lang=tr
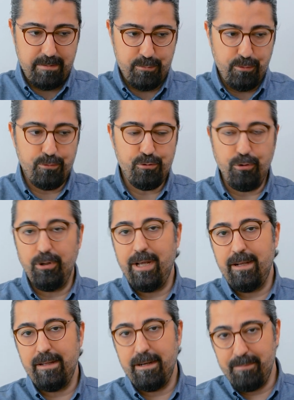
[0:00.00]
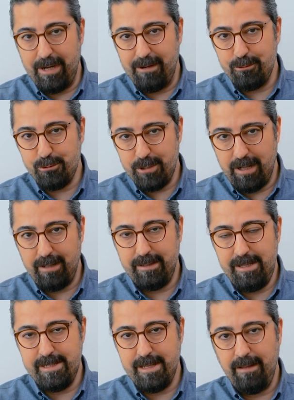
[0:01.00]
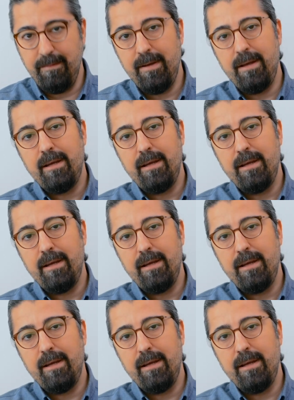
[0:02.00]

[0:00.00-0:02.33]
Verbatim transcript: sonuçta olaylara maruz kaldıysan